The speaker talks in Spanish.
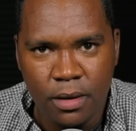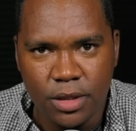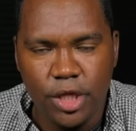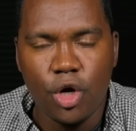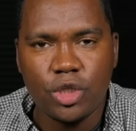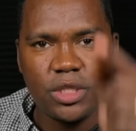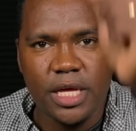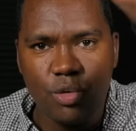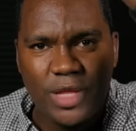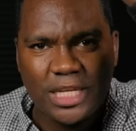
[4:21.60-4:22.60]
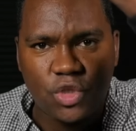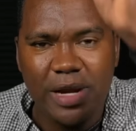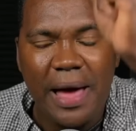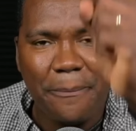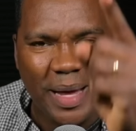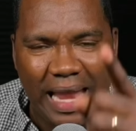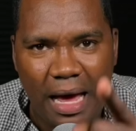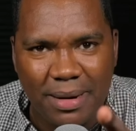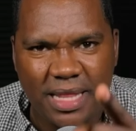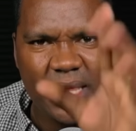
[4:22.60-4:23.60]
Dios tiene una sola
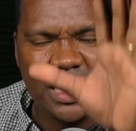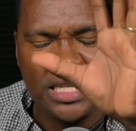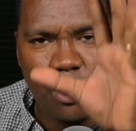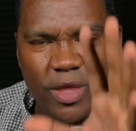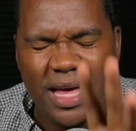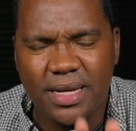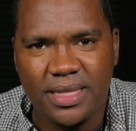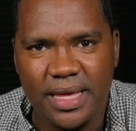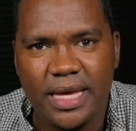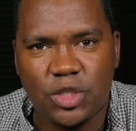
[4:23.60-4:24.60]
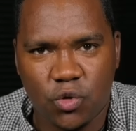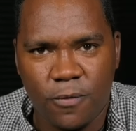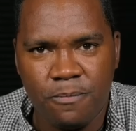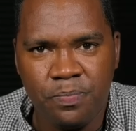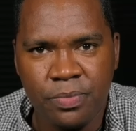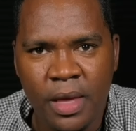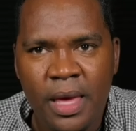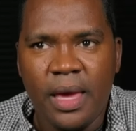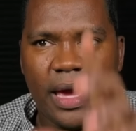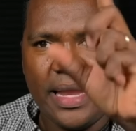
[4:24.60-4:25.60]
palabra y tienes que cuidarte de eso.
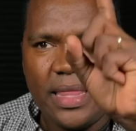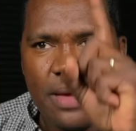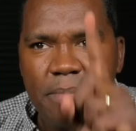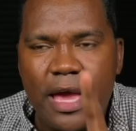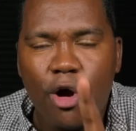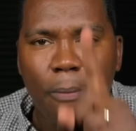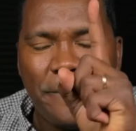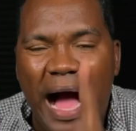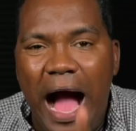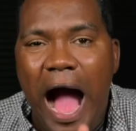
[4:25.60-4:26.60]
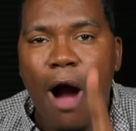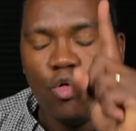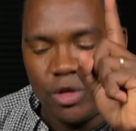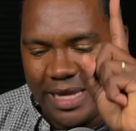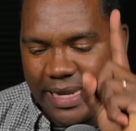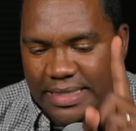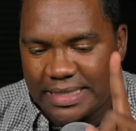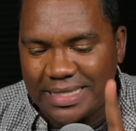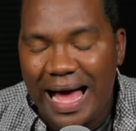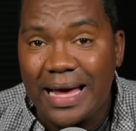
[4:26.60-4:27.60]
El enemigo va a
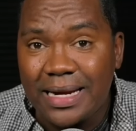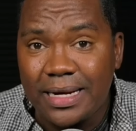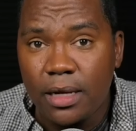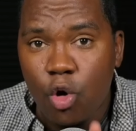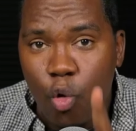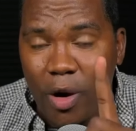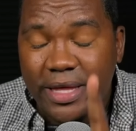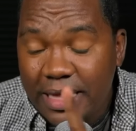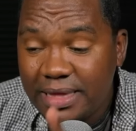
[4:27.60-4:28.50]
utilizar cualquier